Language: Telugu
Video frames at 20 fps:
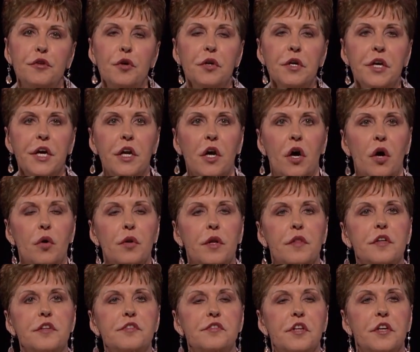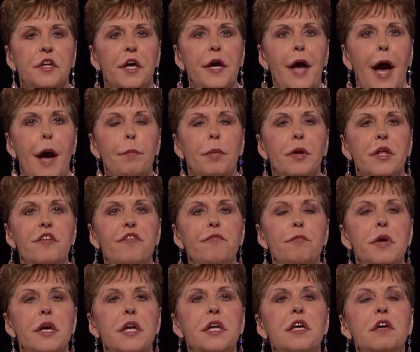అయితే దీన్ని కానీ అర్థం చేసుకుంటే
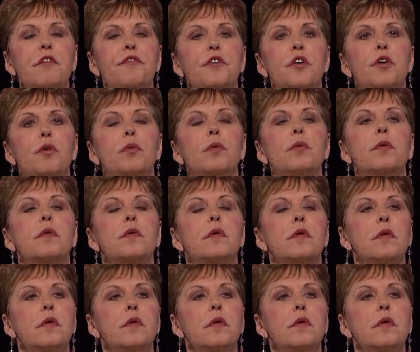అసంతోషంగా ఉన్న